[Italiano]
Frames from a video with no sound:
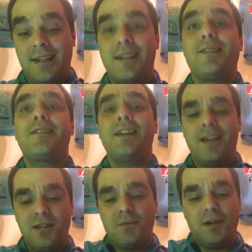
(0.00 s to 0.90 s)

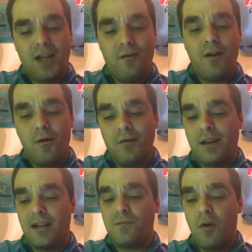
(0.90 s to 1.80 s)
66esimo arriva il
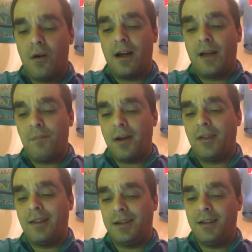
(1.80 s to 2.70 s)
gol che sblocca la
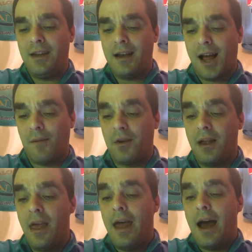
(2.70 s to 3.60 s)
partita di Di Camine.